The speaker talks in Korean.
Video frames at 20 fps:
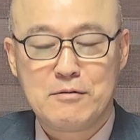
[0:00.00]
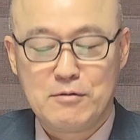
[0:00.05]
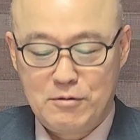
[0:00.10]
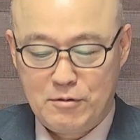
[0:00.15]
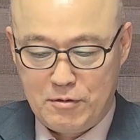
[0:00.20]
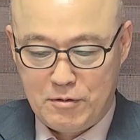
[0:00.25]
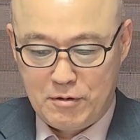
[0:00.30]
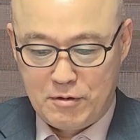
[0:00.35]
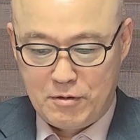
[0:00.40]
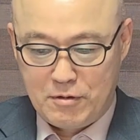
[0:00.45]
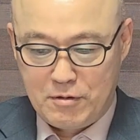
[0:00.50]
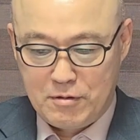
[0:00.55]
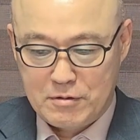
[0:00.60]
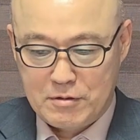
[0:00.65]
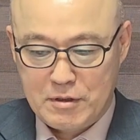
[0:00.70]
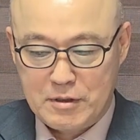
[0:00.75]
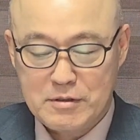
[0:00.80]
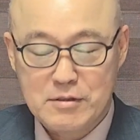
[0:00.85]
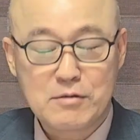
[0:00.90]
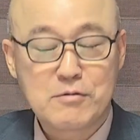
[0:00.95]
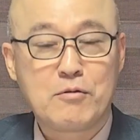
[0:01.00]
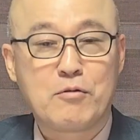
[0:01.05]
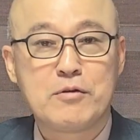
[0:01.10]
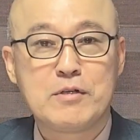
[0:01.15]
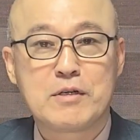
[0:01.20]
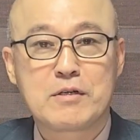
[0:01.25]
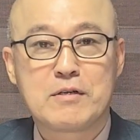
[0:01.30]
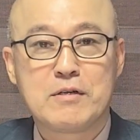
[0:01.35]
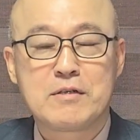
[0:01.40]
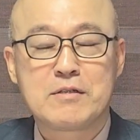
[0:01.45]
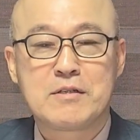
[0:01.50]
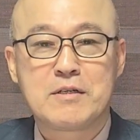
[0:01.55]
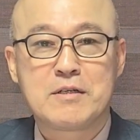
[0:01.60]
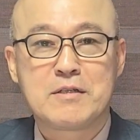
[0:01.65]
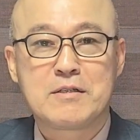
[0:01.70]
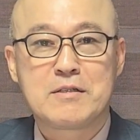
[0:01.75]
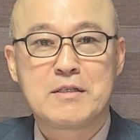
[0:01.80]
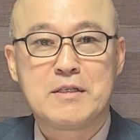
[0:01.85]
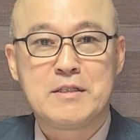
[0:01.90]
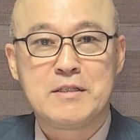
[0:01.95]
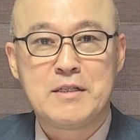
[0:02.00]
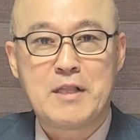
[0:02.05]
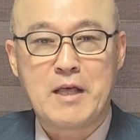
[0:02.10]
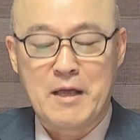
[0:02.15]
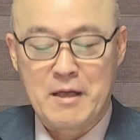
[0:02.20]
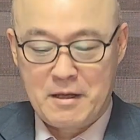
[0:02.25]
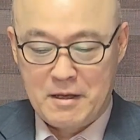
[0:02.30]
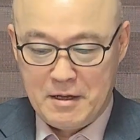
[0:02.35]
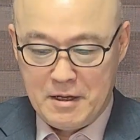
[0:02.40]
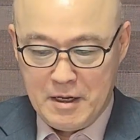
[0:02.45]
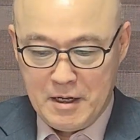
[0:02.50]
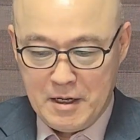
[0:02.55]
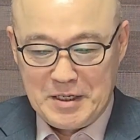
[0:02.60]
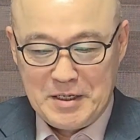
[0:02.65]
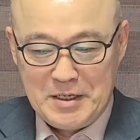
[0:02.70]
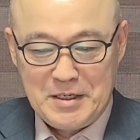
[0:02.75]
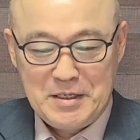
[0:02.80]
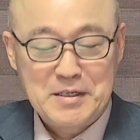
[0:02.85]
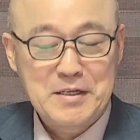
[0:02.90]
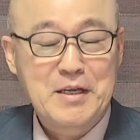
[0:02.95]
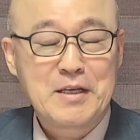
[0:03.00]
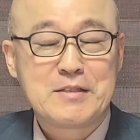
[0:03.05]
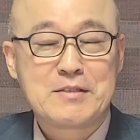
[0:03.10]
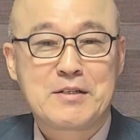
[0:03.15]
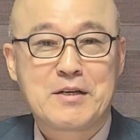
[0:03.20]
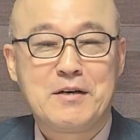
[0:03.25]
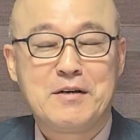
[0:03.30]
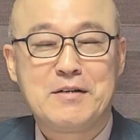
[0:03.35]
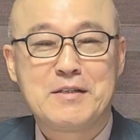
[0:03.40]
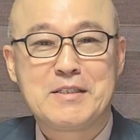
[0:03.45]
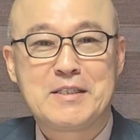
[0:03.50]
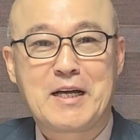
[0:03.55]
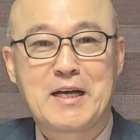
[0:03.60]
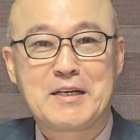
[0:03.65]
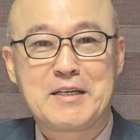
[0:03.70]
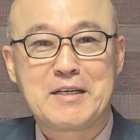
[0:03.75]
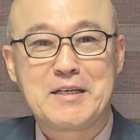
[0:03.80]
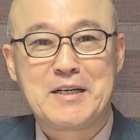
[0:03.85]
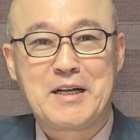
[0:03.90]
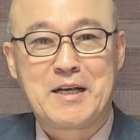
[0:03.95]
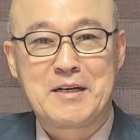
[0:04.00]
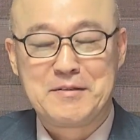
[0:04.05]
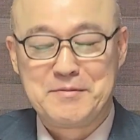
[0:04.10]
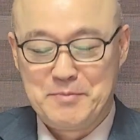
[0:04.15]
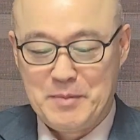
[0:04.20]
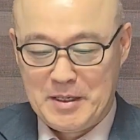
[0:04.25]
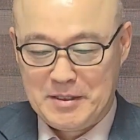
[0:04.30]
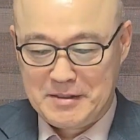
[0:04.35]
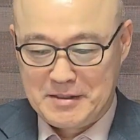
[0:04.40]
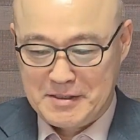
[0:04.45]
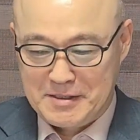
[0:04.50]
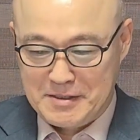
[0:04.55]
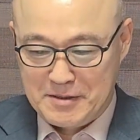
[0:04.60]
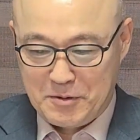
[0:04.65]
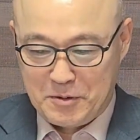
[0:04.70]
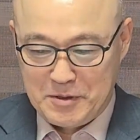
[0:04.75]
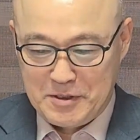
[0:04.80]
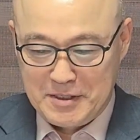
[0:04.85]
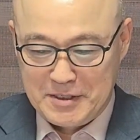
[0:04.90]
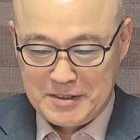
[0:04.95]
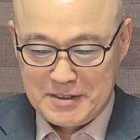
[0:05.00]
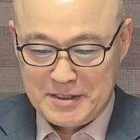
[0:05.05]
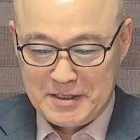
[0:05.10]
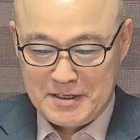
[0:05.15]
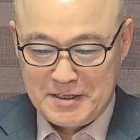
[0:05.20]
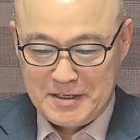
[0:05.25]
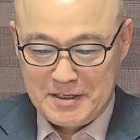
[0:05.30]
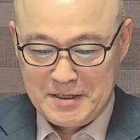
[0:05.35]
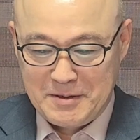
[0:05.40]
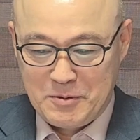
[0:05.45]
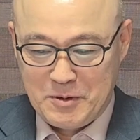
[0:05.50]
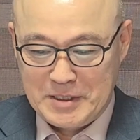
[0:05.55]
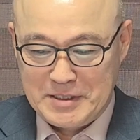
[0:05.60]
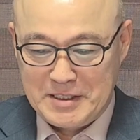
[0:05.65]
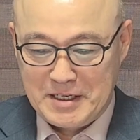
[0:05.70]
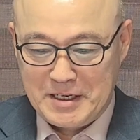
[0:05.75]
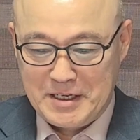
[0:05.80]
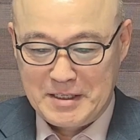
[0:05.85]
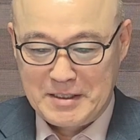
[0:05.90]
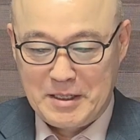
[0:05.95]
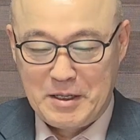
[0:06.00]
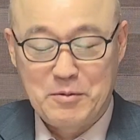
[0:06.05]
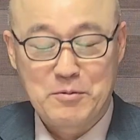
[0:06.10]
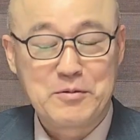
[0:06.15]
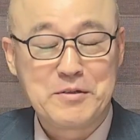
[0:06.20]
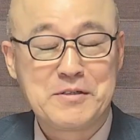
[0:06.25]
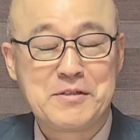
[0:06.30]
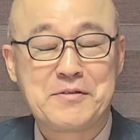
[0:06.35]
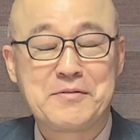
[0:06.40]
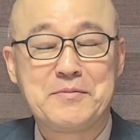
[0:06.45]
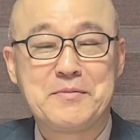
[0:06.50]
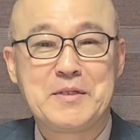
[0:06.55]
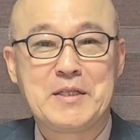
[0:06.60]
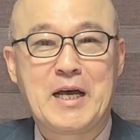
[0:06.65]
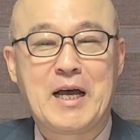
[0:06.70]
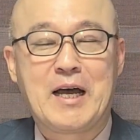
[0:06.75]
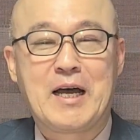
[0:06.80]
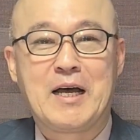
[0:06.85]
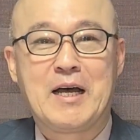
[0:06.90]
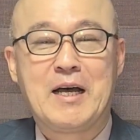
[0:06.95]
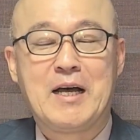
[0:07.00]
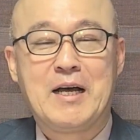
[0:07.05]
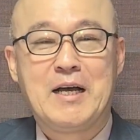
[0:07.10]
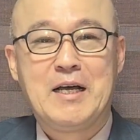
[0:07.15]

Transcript: 걸로 그래서 그 오히려 걱정인데 이렇게 처자기라는 멘트를 올려서 화제가 되고 있습니다.